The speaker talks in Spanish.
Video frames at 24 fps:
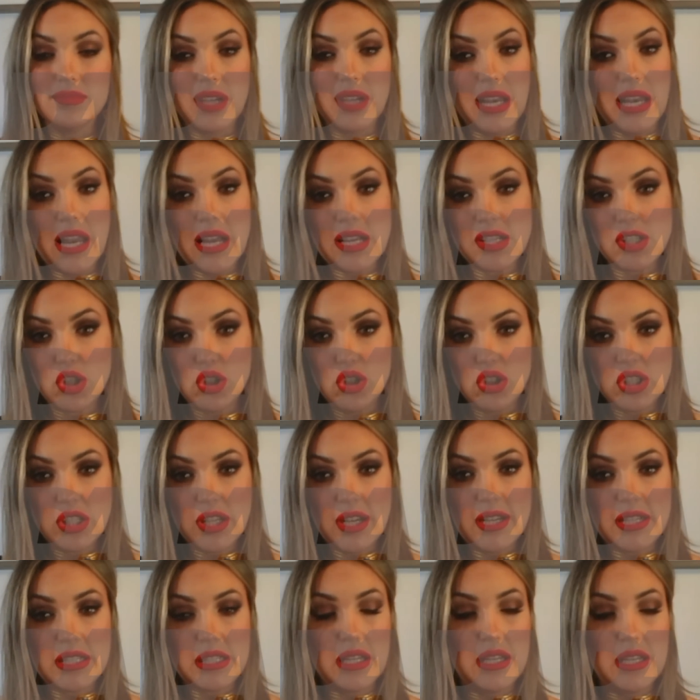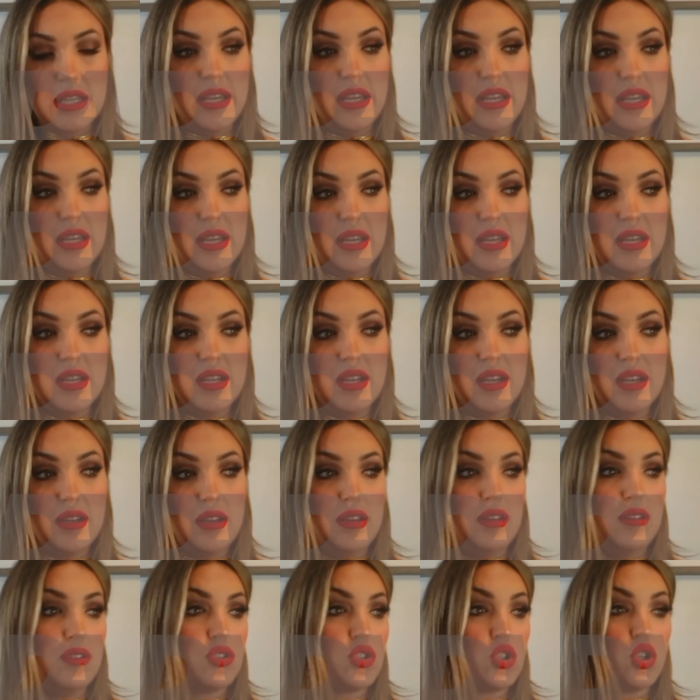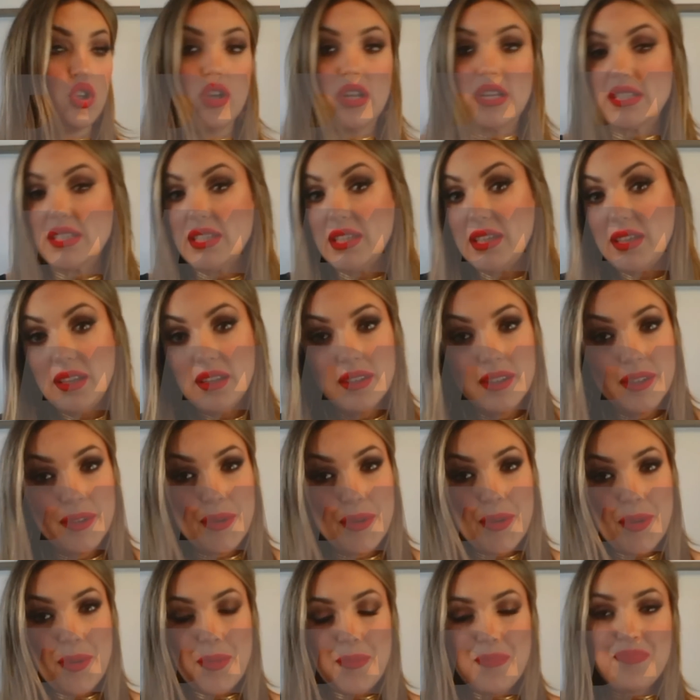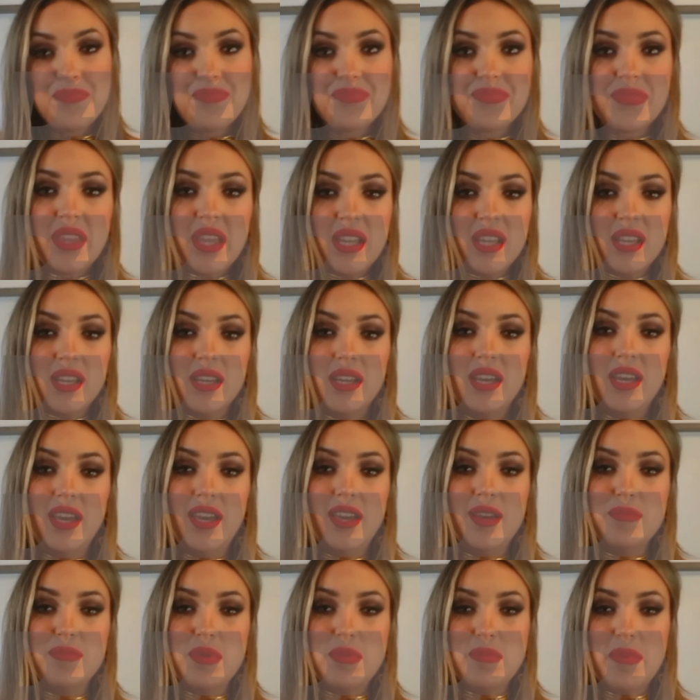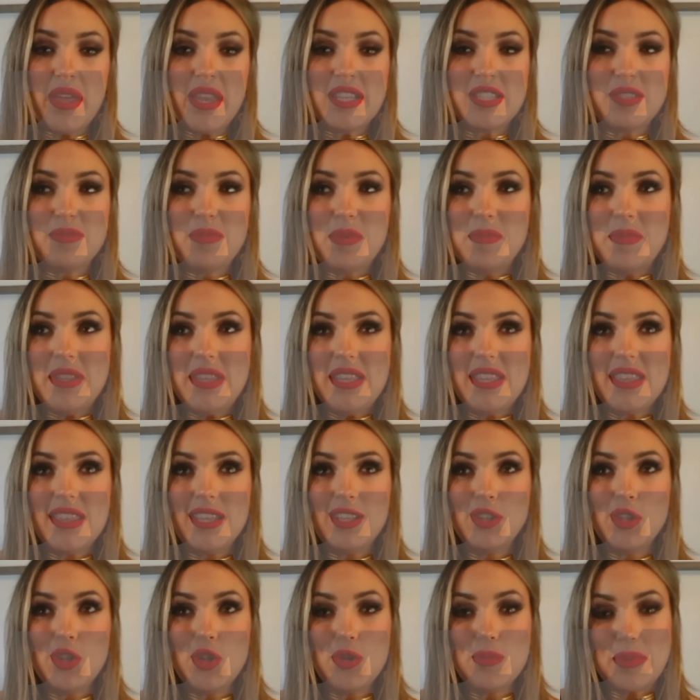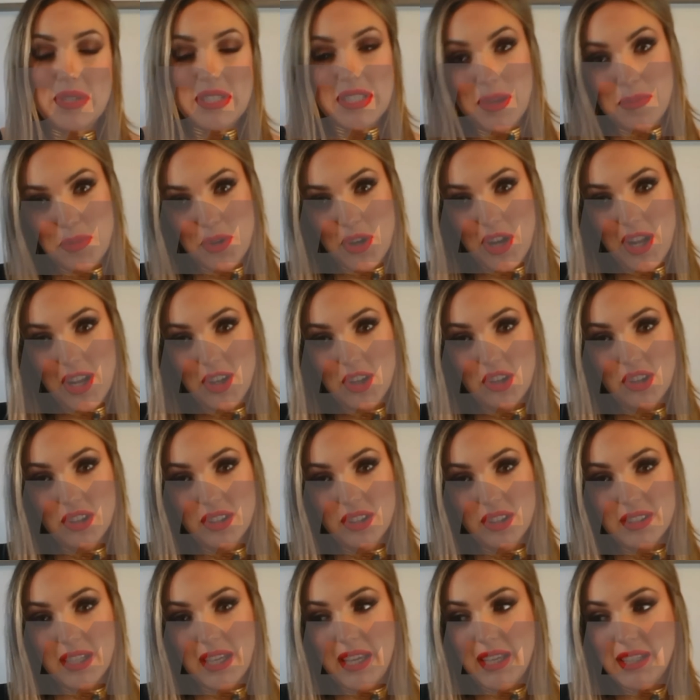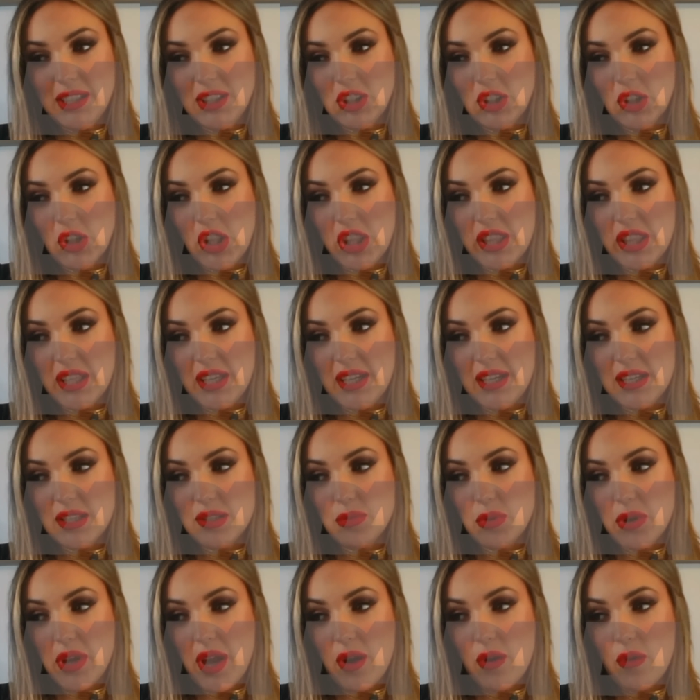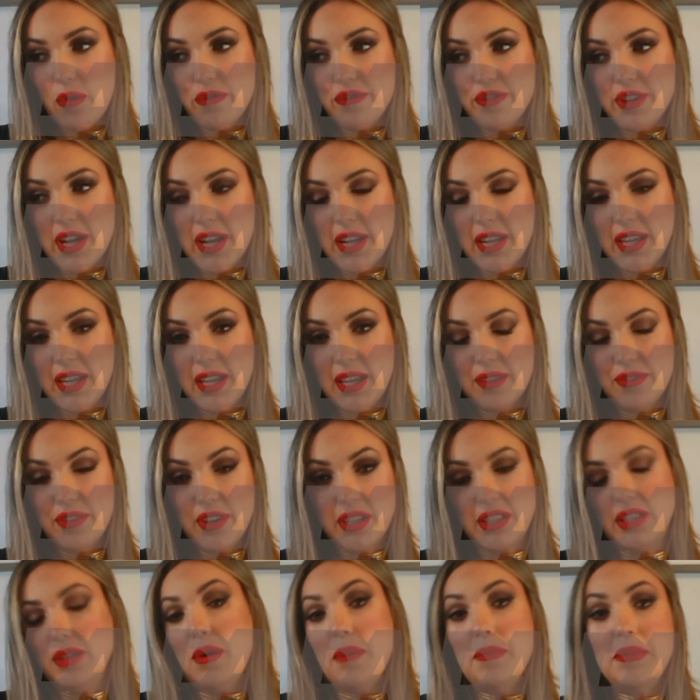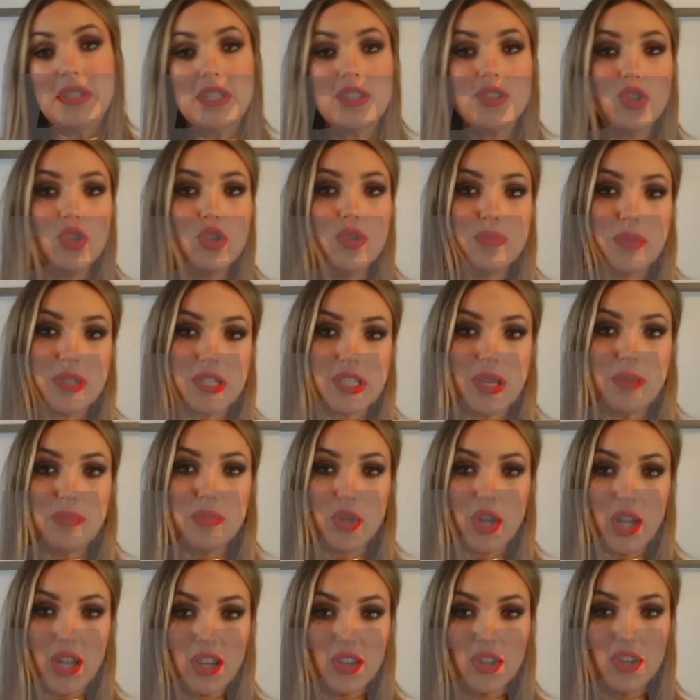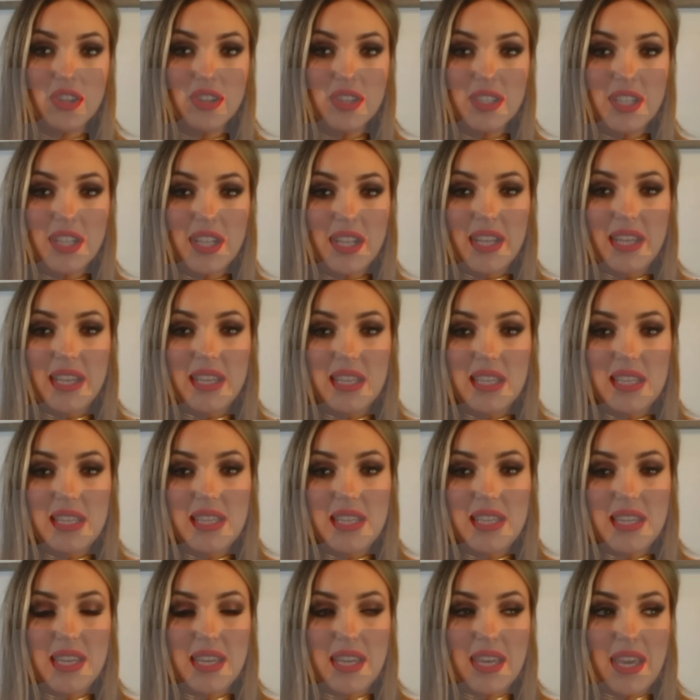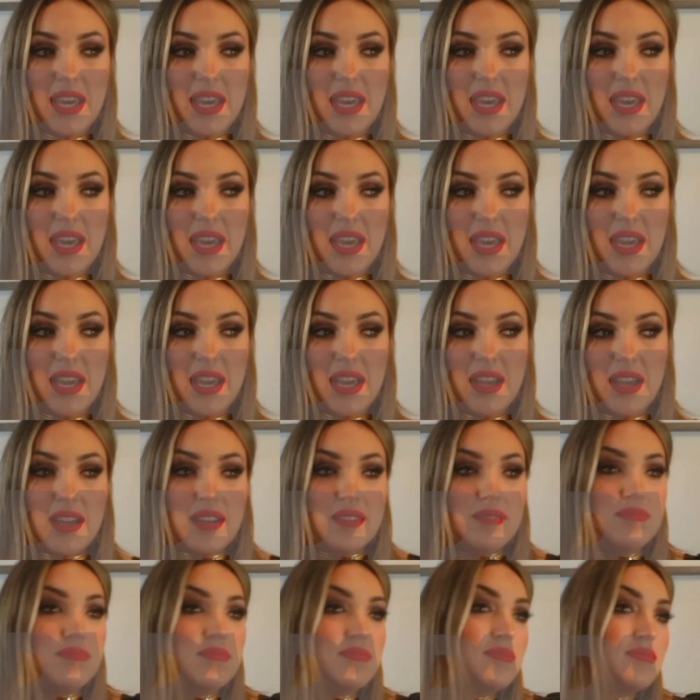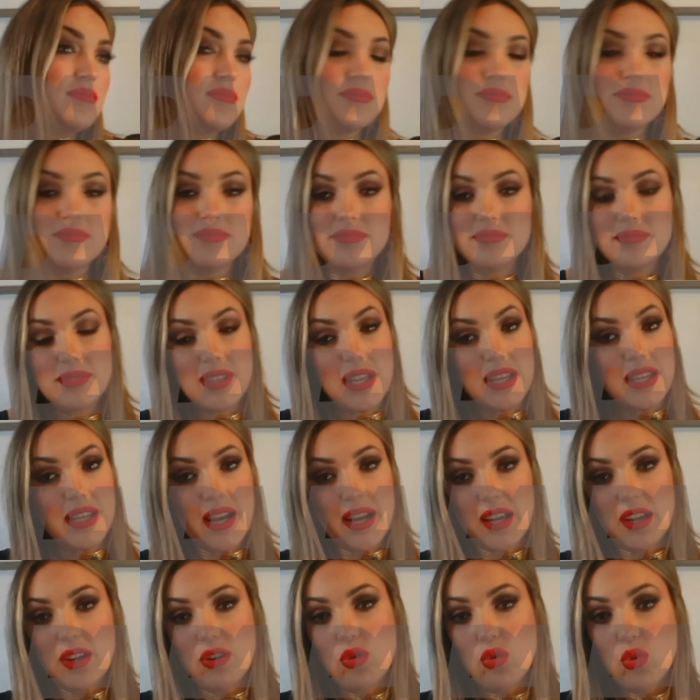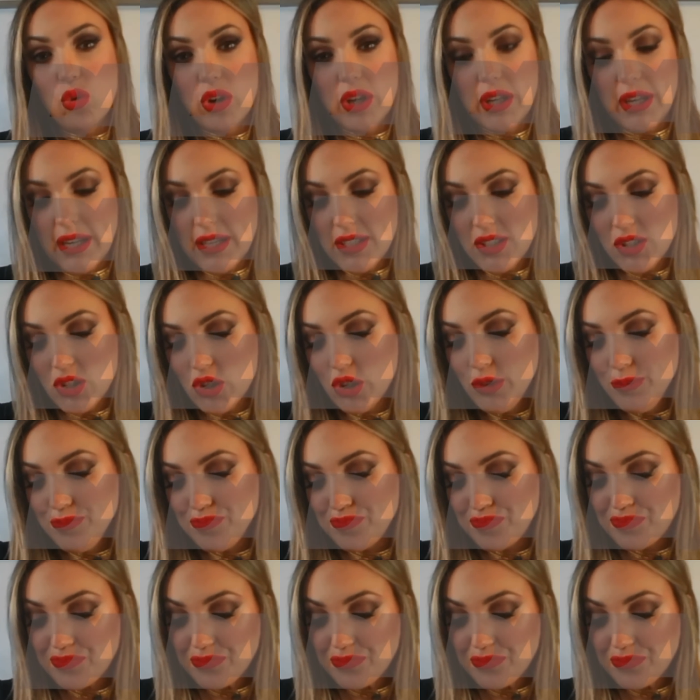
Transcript: las cosas son así eh, mi madre siempre me dice todo pasa por algo, entonces voy a confiar en que efectivamente todo pasa por algo y que tenía que ocurrir esto.